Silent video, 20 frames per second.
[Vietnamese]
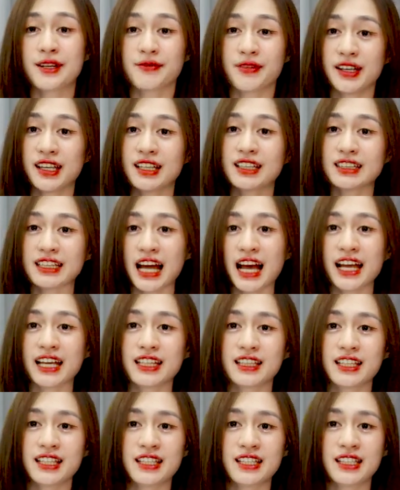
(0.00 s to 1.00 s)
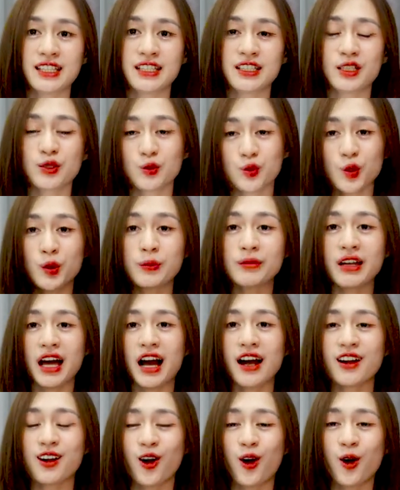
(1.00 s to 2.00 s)
Và hiện tại thì YouTube
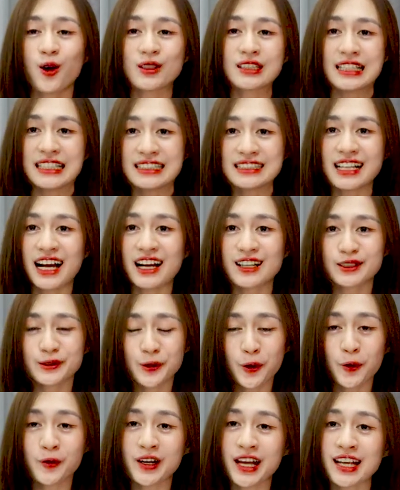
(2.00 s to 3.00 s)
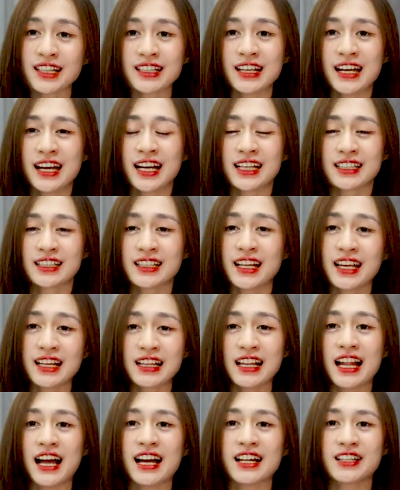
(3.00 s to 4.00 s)
đã có tính năng donate nên
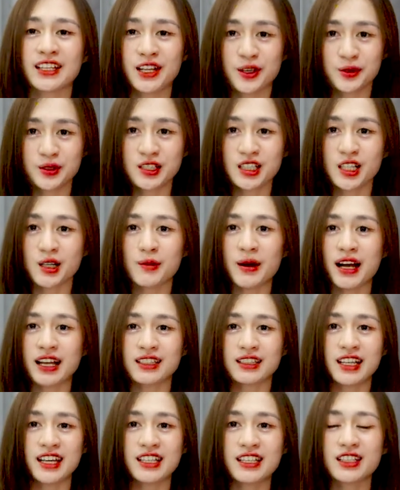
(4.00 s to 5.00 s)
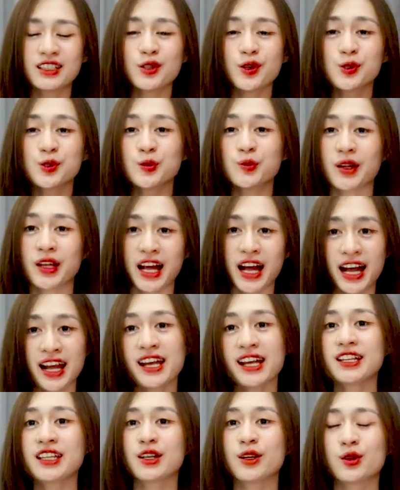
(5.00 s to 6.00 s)
là nếu như các bạn thấy những nội dung này hay
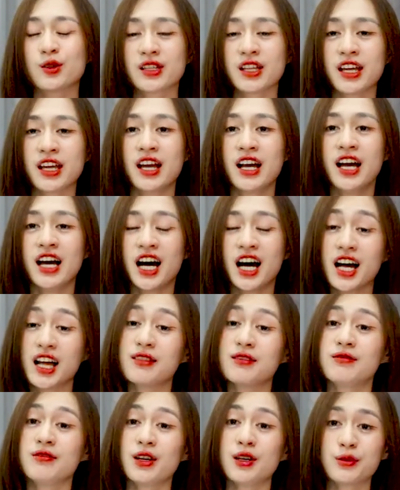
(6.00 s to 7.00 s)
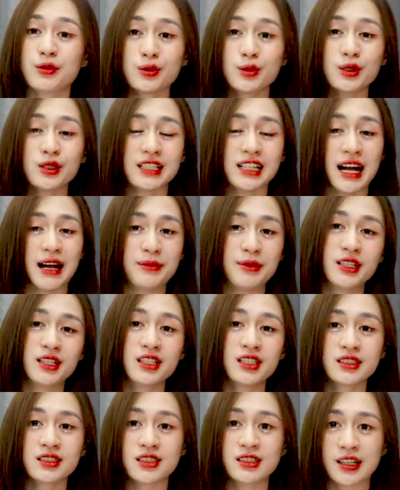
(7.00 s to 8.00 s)
ấy, thì có thể ấn vào nút cảm
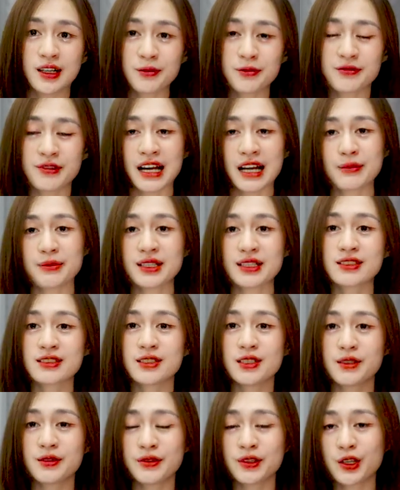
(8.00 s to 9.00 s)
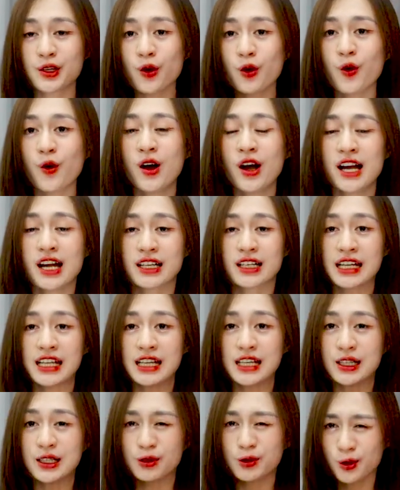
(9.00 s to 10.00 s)
ơn ở góc phải bên dưới video
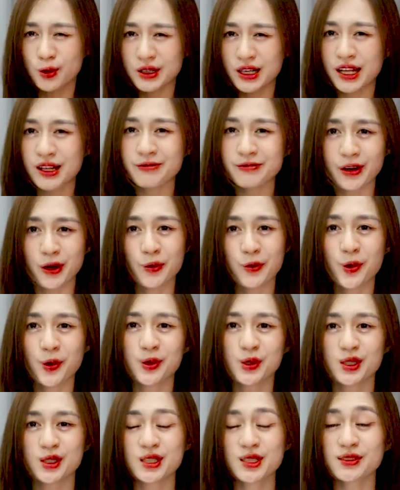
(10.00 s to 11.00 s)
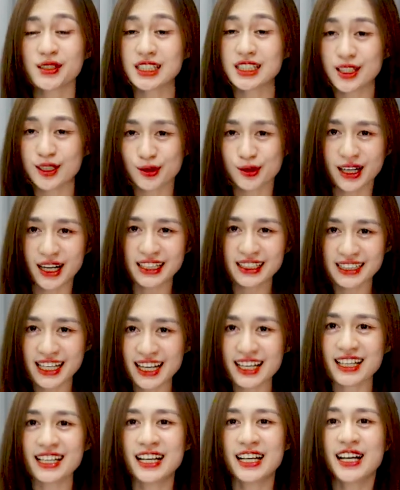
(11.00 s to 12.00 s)
để donate và ủng hộ cho sự phát triển của kênh
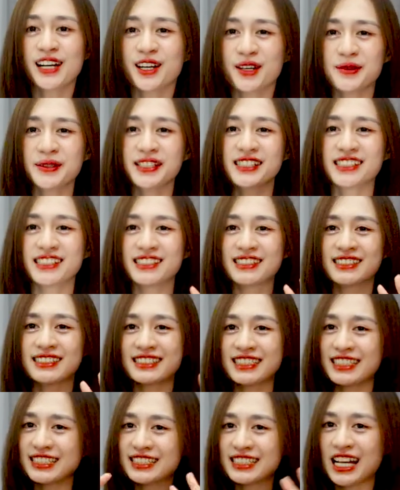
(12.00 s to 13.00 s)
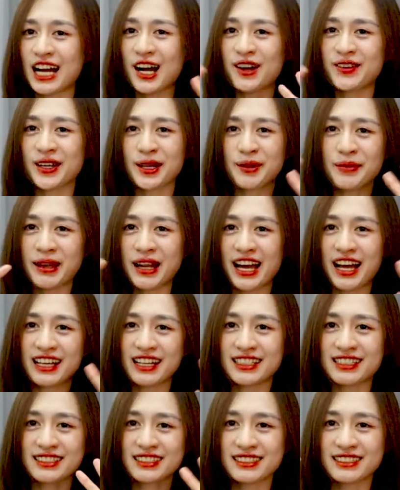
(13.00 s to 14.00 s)
nhé. Và bây giờ xin chào và hẹn gặp
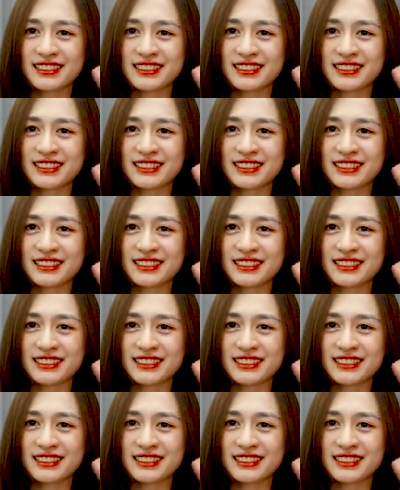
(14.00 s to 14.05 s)
lại.